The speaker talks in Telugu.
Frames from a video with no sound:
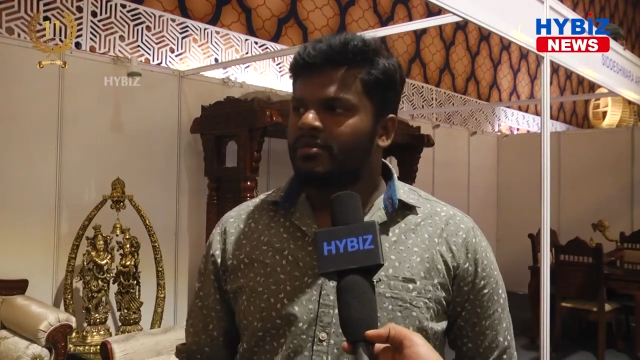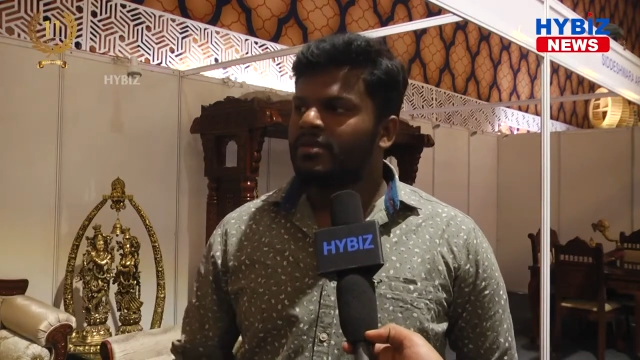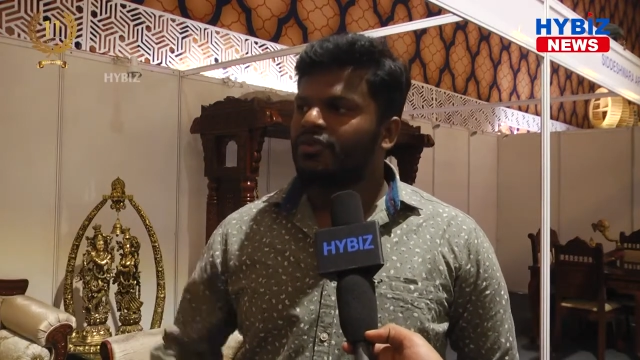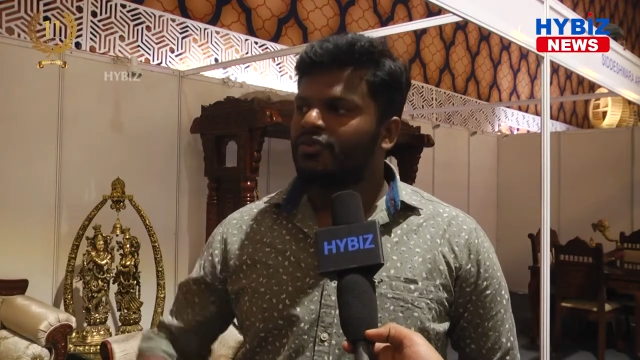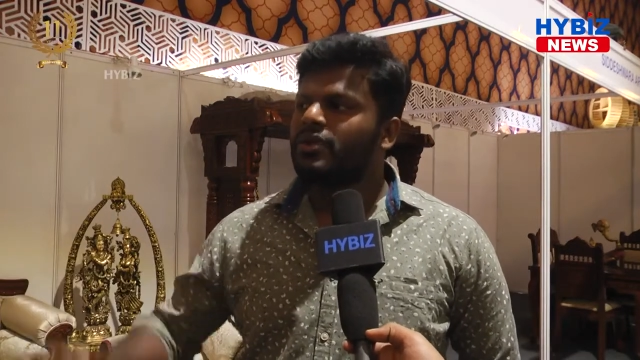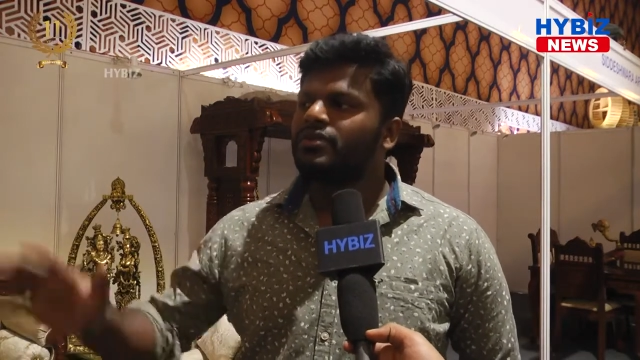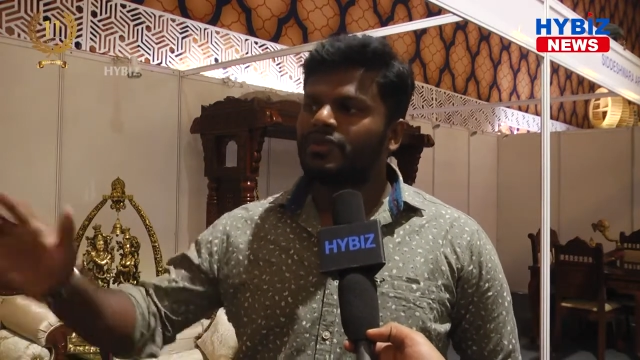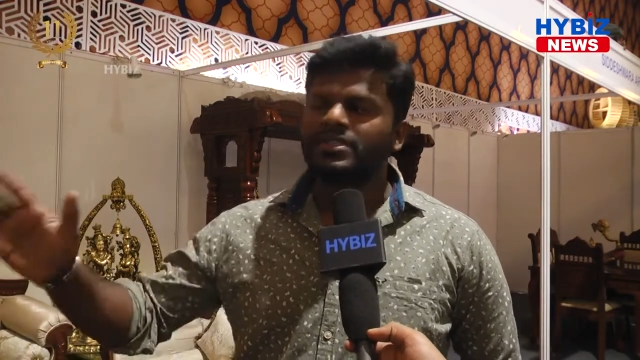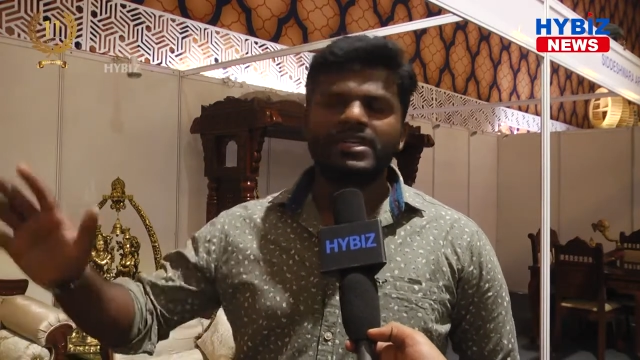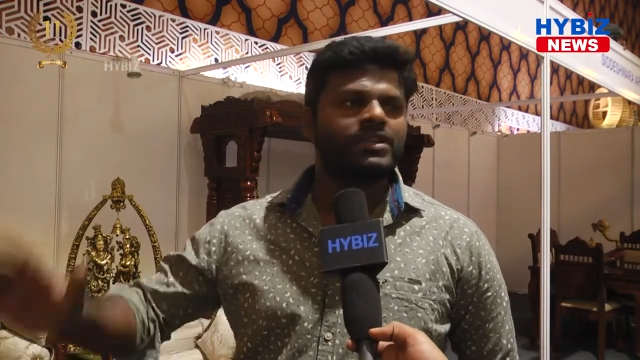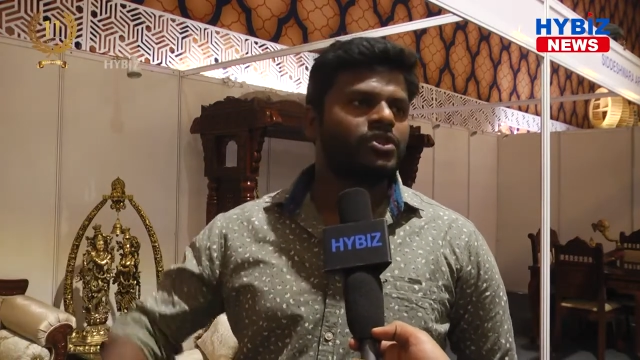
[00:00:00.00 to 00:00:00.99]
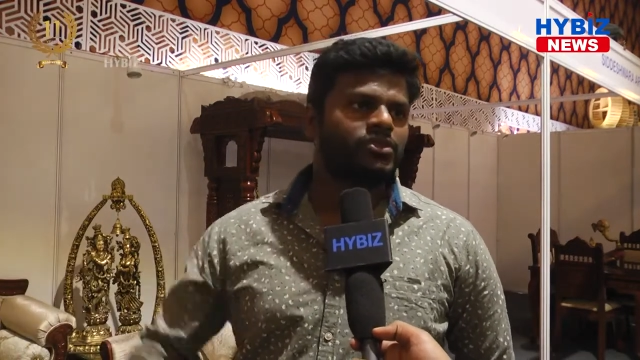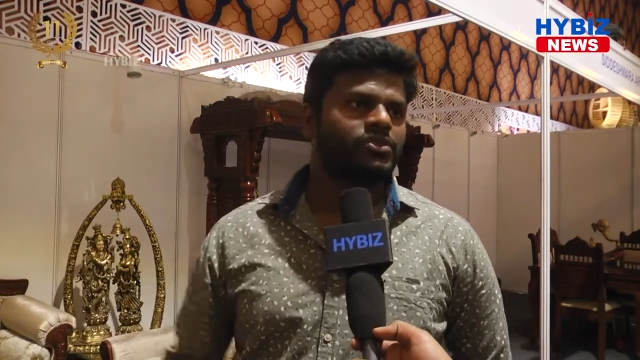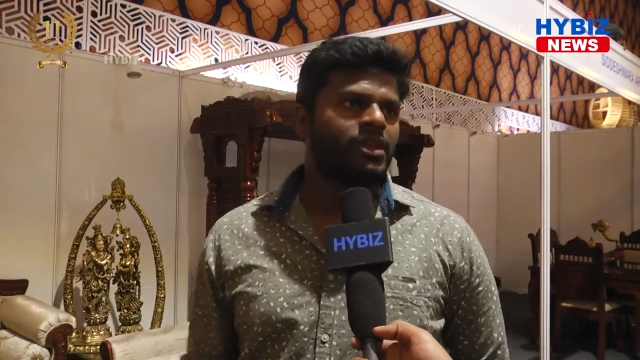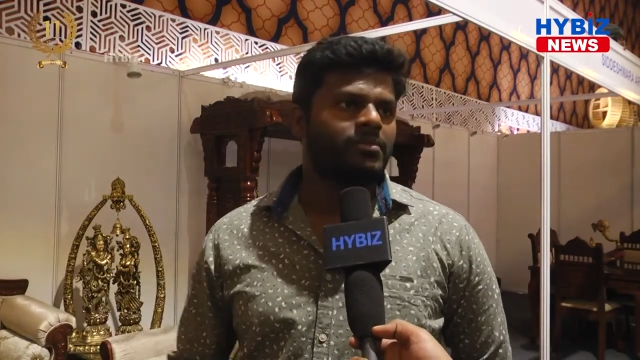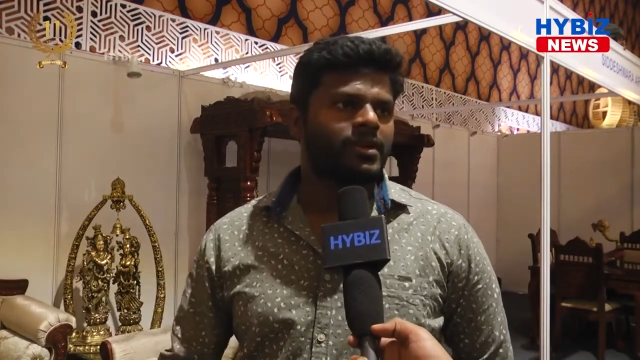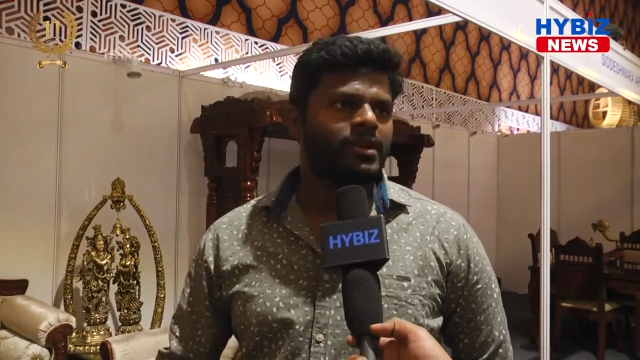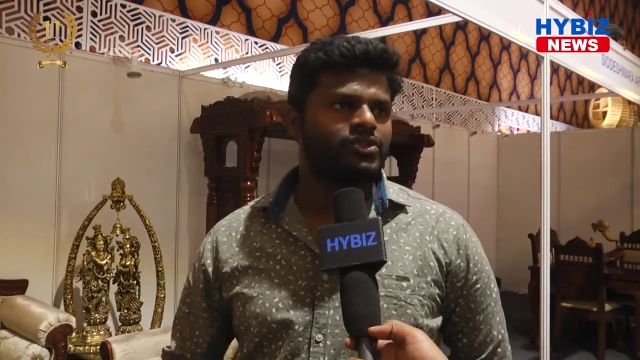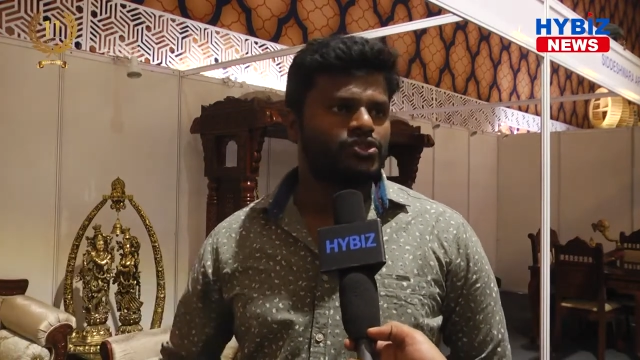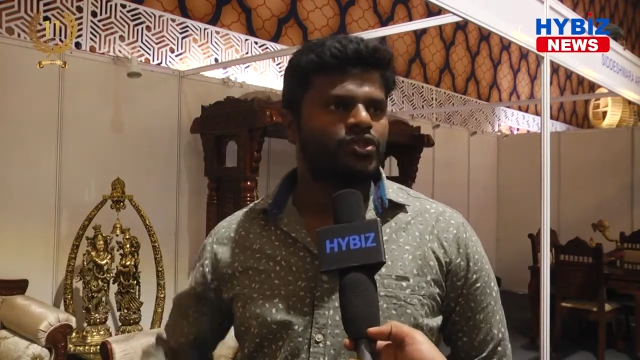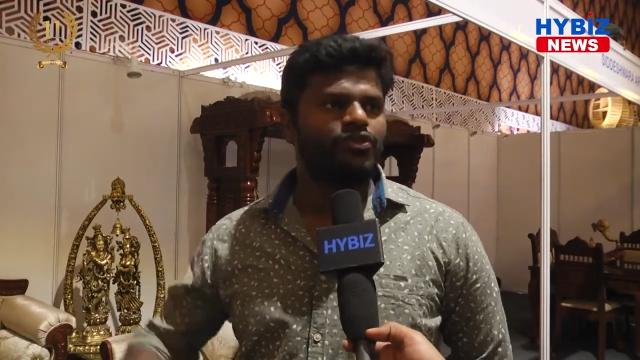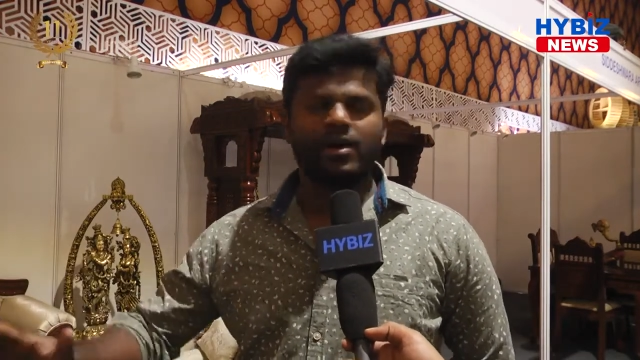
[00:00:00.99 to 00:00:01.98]
మీకు ఫుల్ ఫుల్ సెట్ దొరుకుతుందన్నమాట
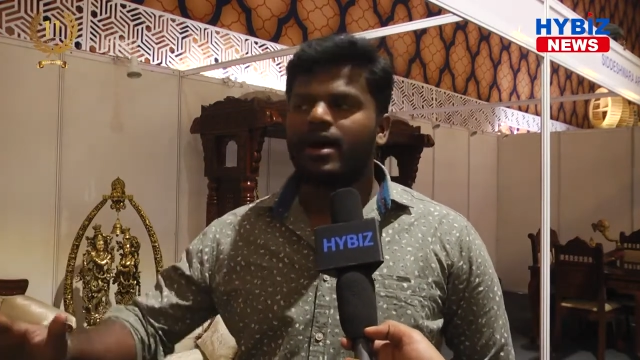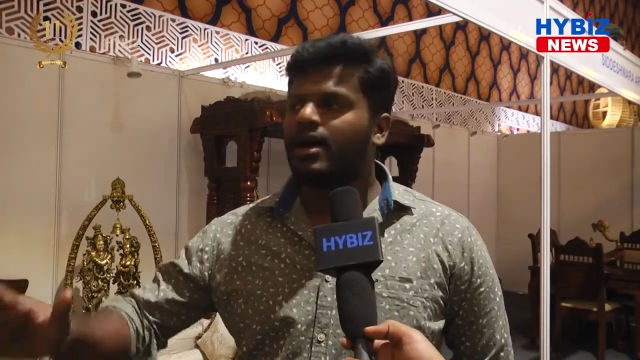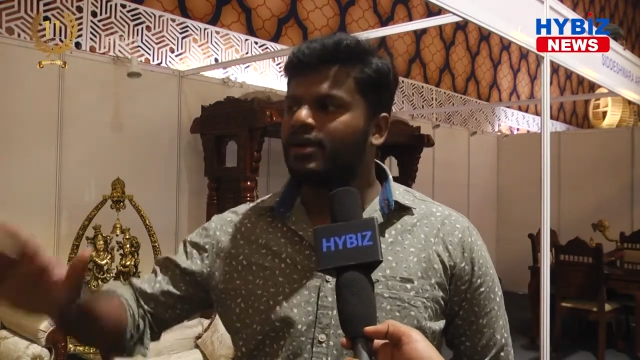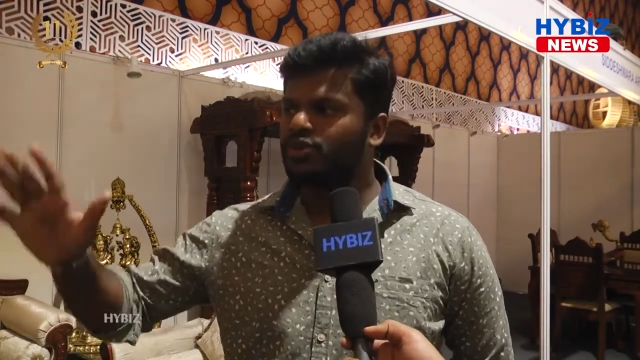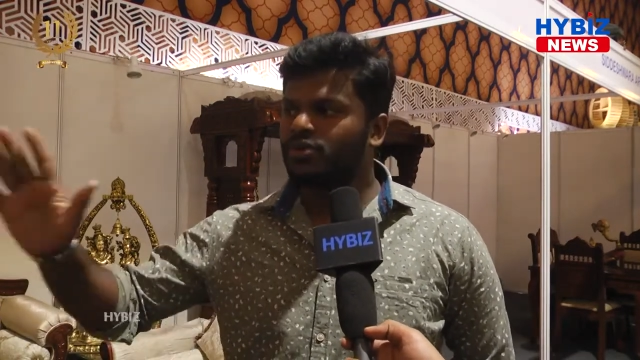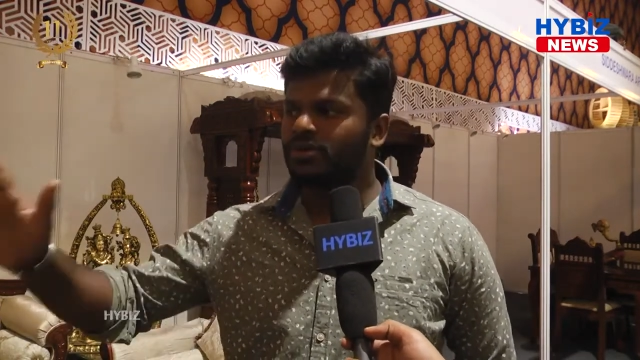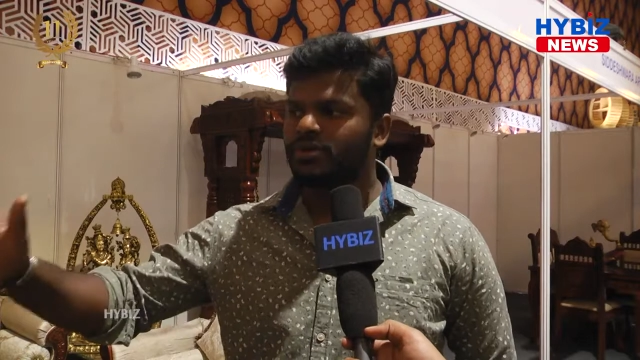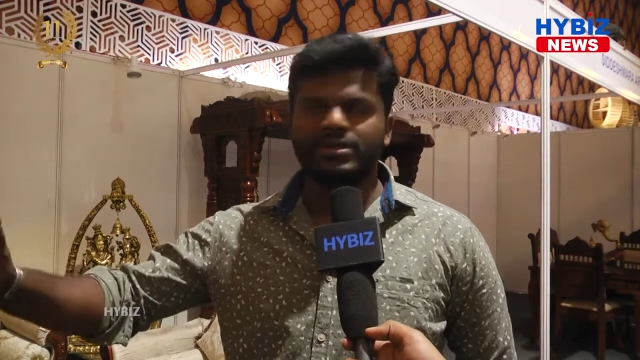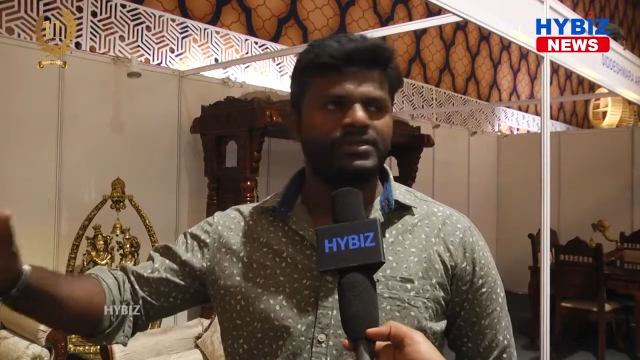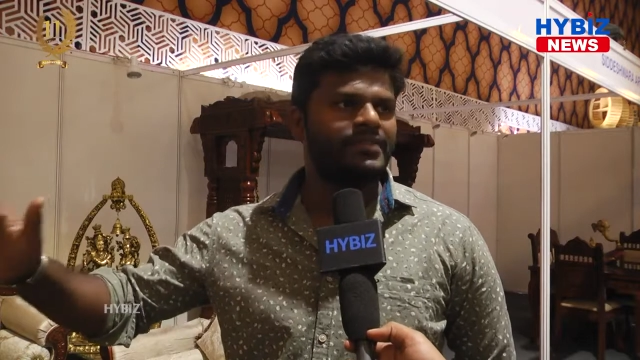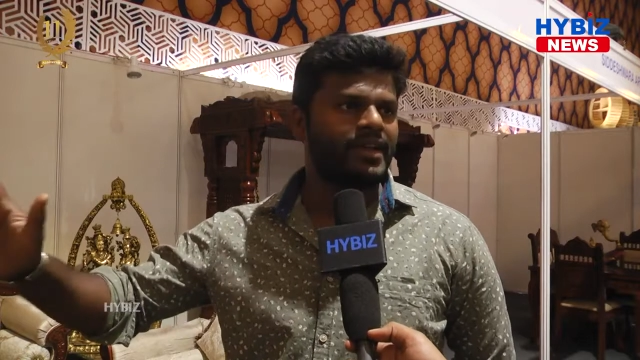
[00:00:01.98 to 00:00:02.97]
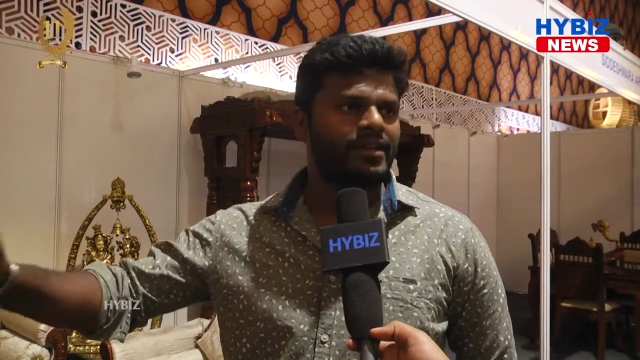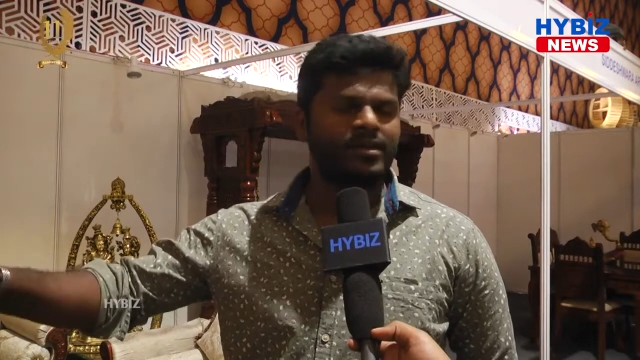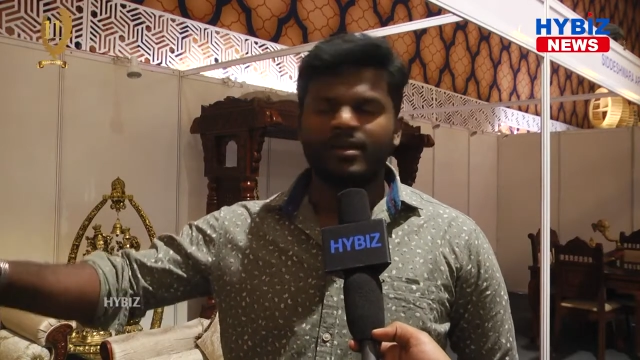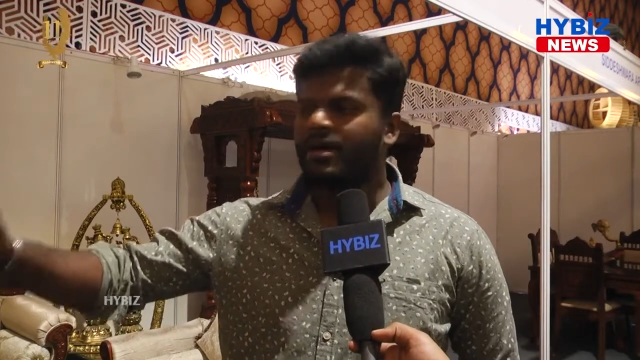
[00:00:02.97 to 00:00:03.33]
సోఫా జూ స్వింగ్